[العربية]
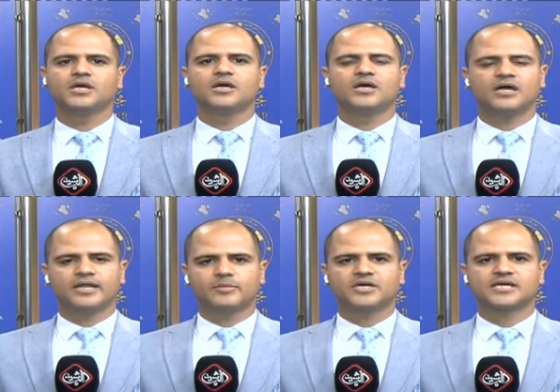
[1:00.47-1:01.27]

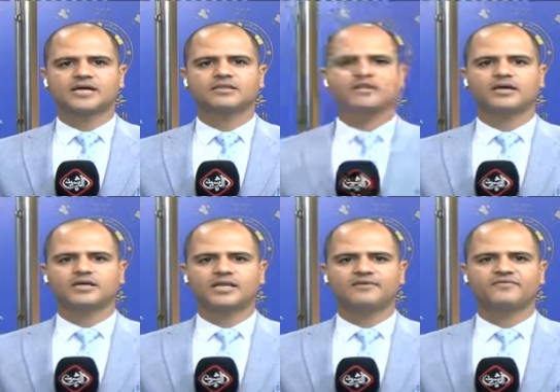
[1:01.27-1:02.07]
انما اتحدث عن
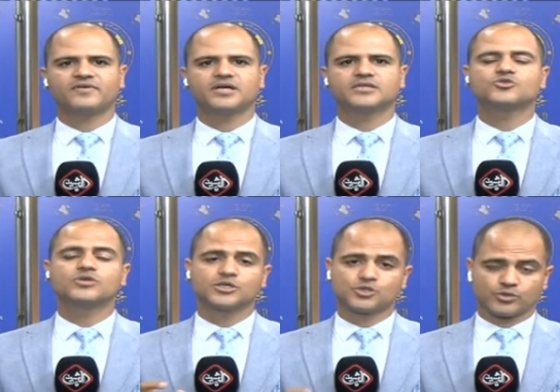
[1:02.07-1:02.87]
خلاف آه،
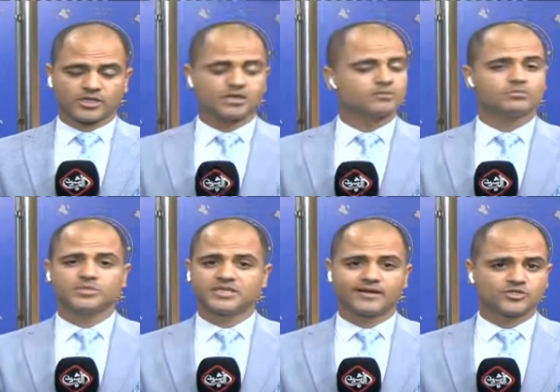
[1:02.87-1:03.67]
سني سني بالدرجة